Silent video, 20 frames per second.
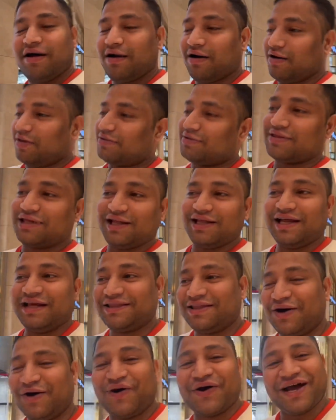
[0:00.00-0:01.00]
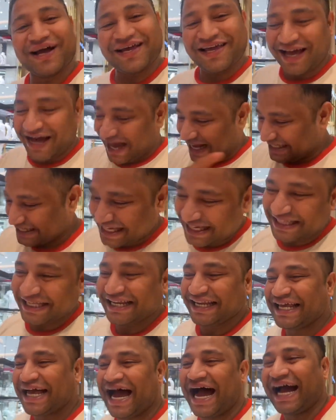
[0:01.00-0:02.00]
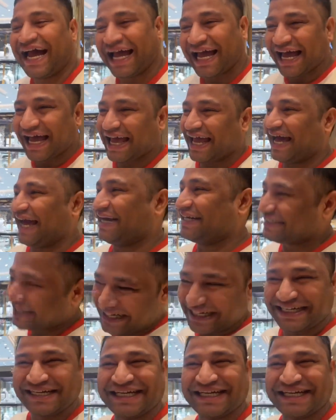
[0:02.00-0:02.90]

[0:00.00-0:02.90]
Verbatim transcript: और सीन ऐसा हो गया कि आज के दिन ही आ गया है अच्छा